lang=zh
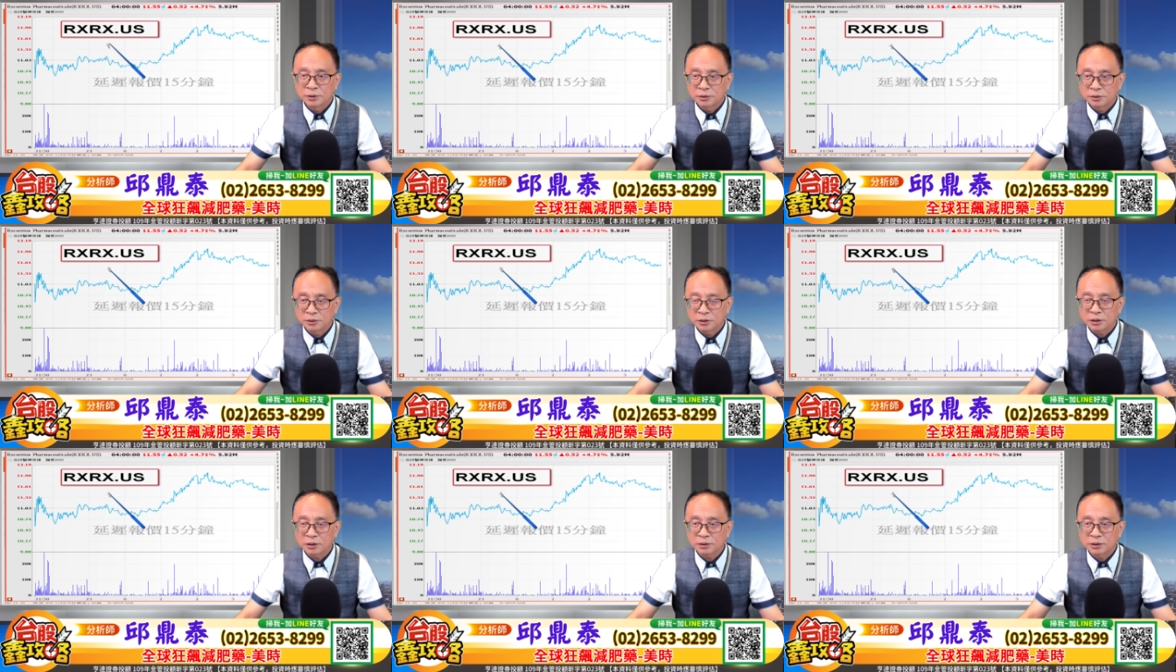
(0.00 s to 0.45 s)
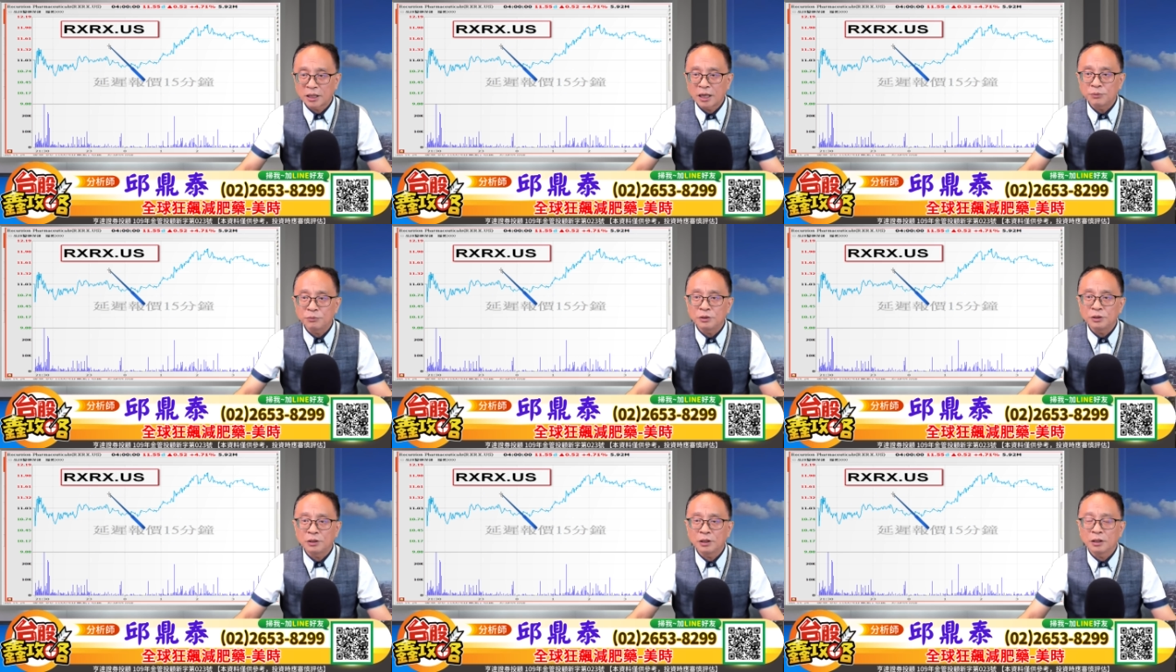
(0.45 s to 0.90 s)
这个
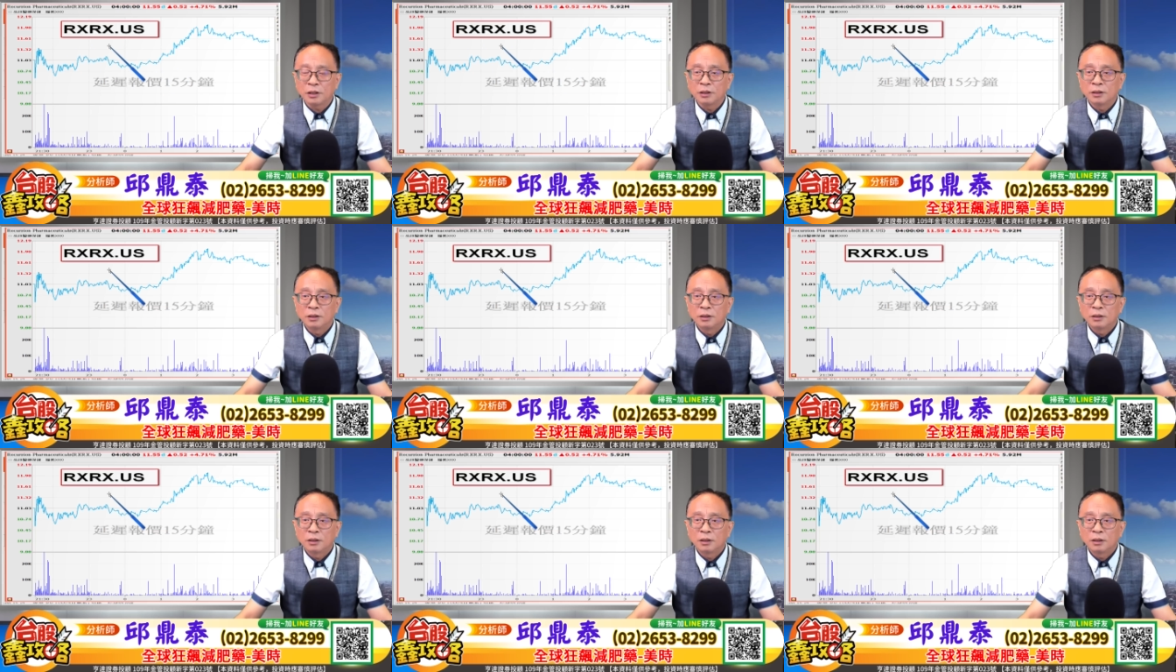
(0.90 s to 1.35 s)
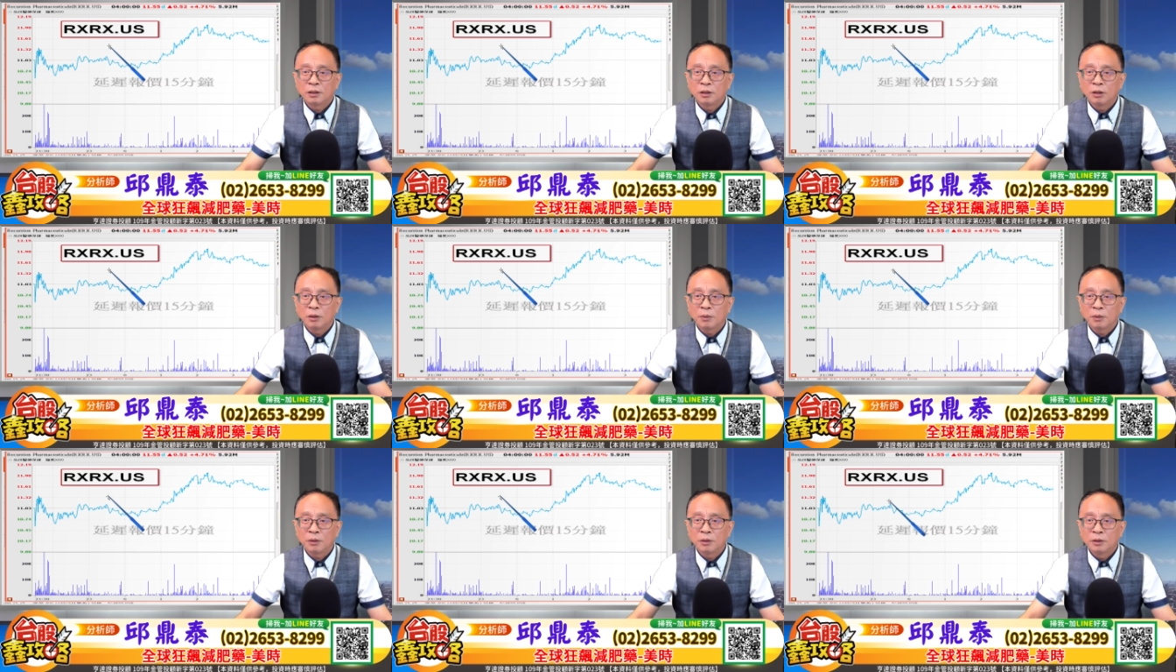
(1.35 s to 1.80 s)
参与的
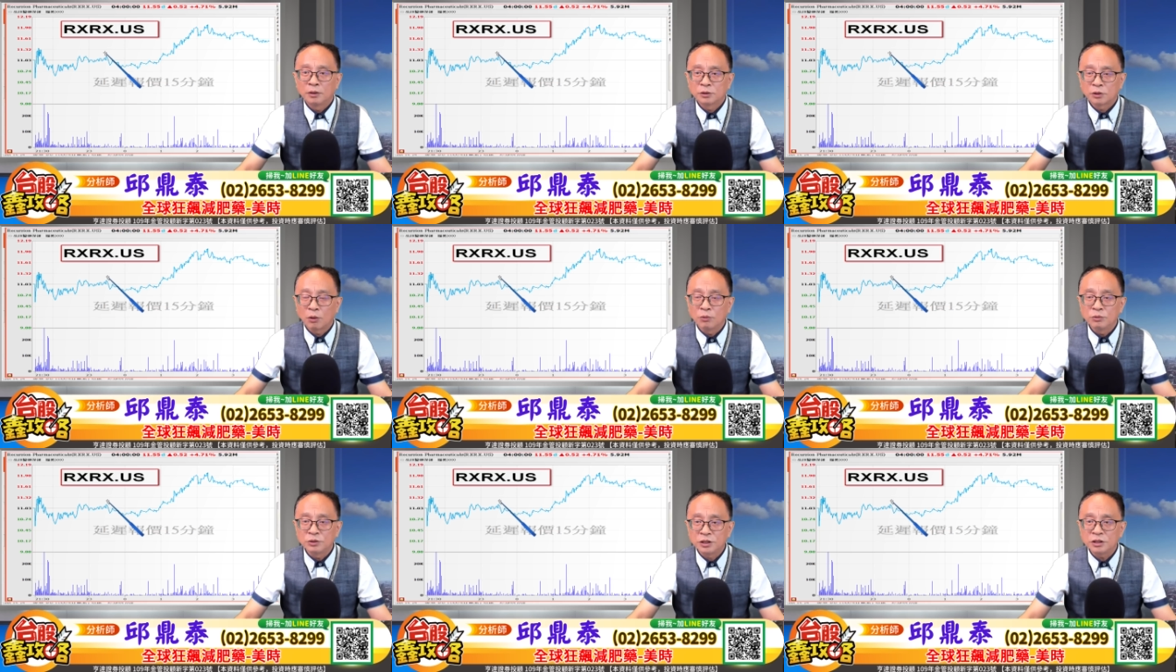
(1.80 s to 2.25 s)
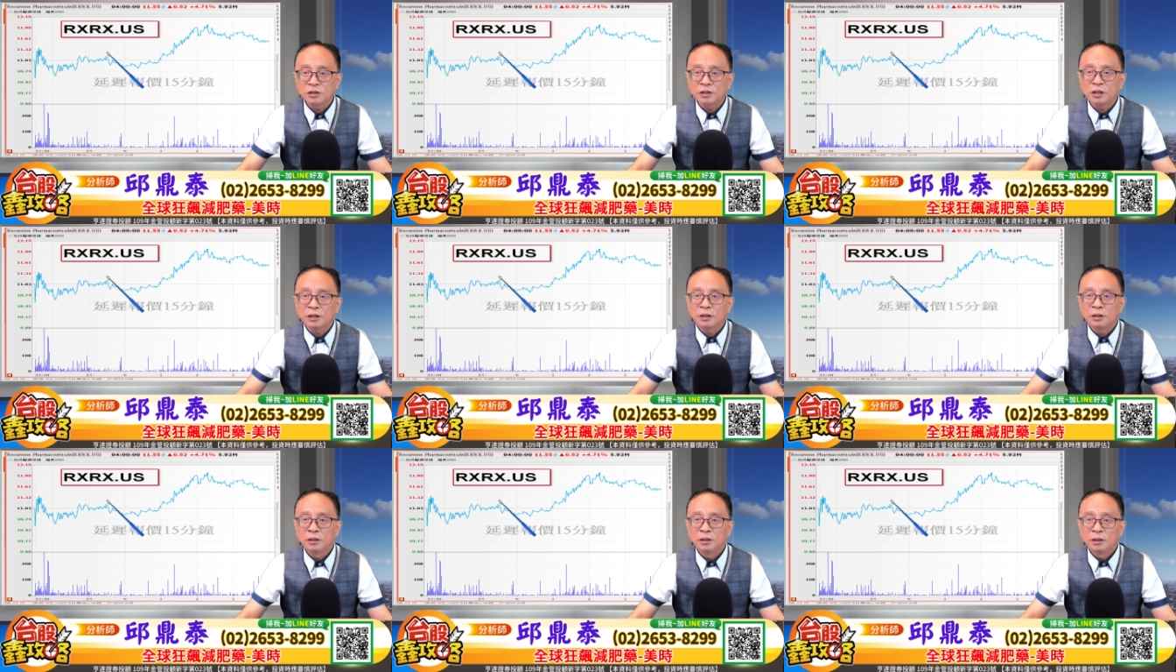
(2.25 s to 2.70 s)
哦投资
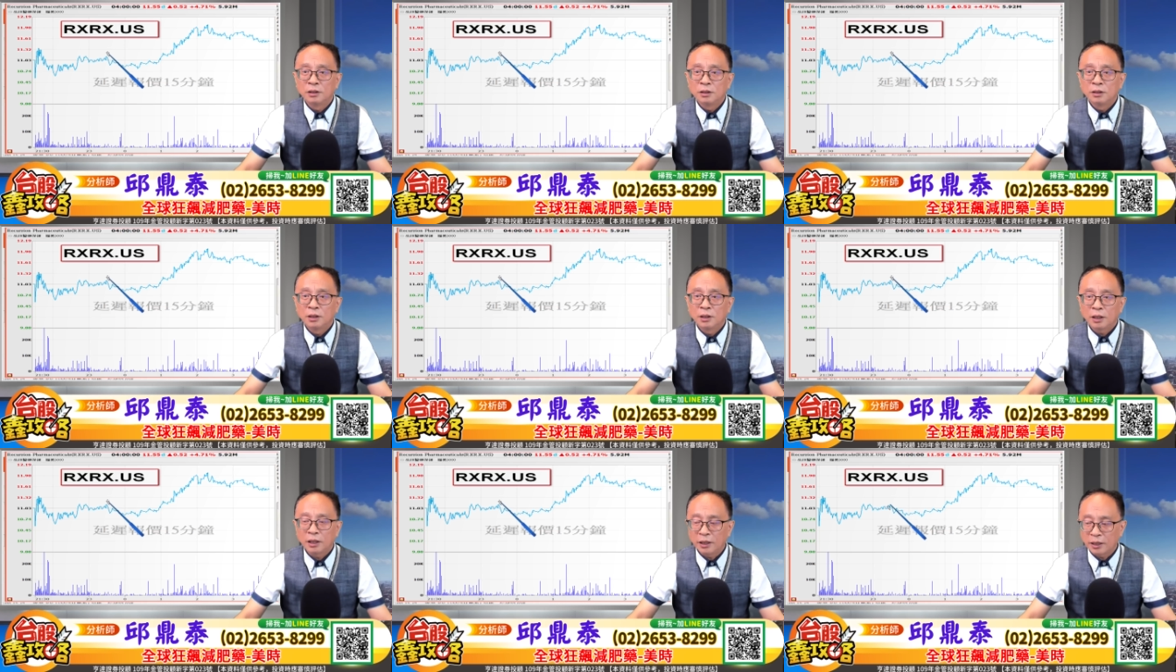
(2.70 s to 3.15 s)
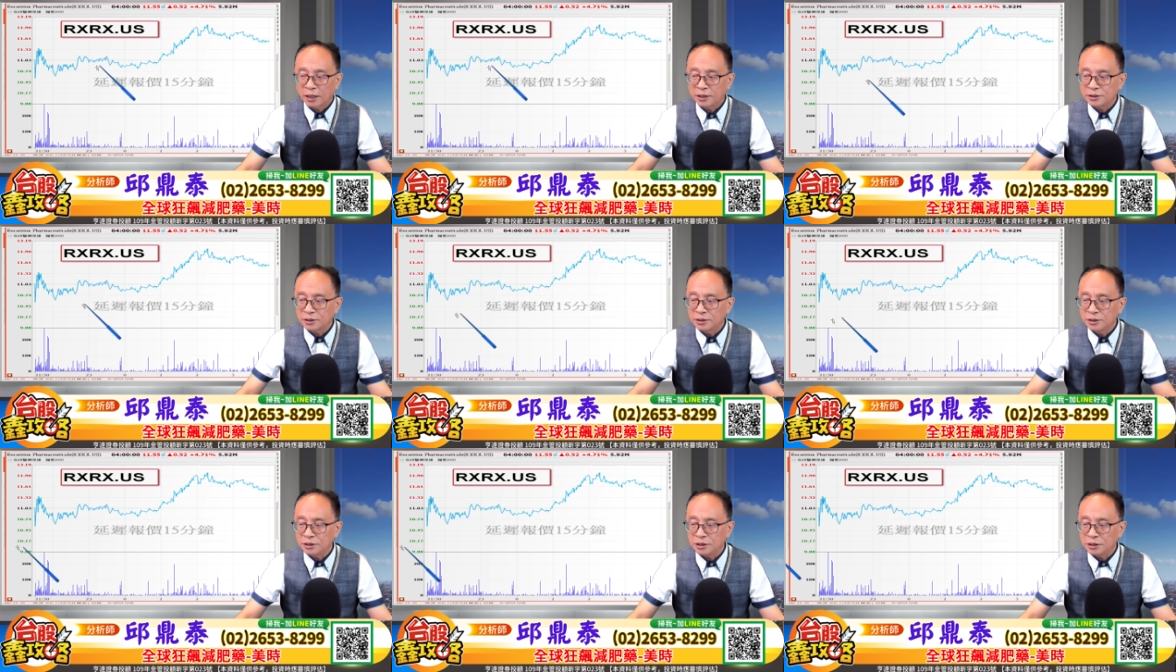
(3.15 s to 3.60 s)
的 AI
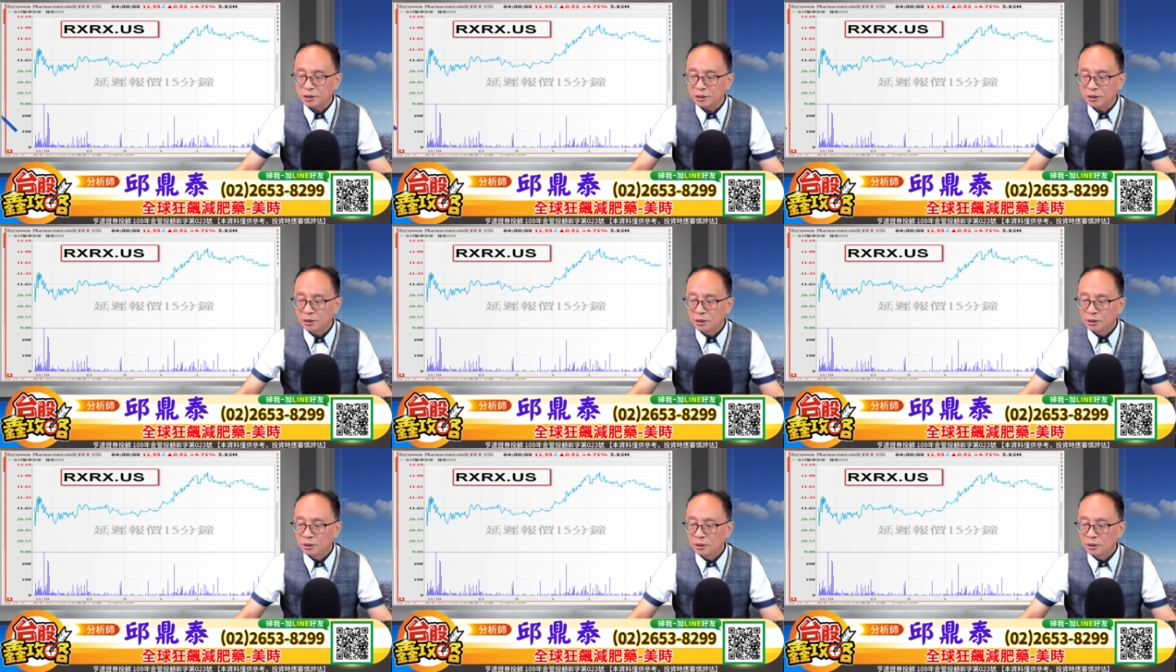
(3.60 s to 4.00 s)
生计。